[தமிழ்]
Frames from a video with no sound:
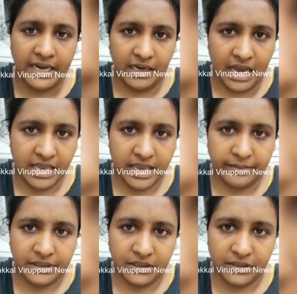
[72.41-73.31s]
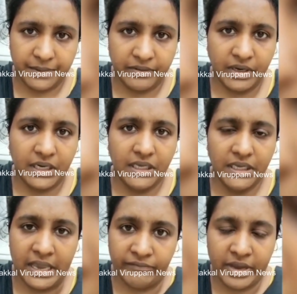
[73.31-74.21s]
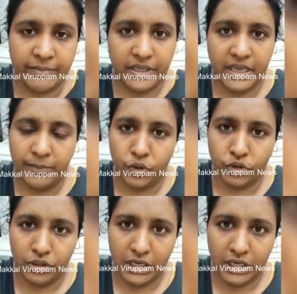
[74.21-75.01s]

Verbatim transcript: நான் ஏமாந்தது பரவாயில்ல என் ஃபேமிலி என் பொன்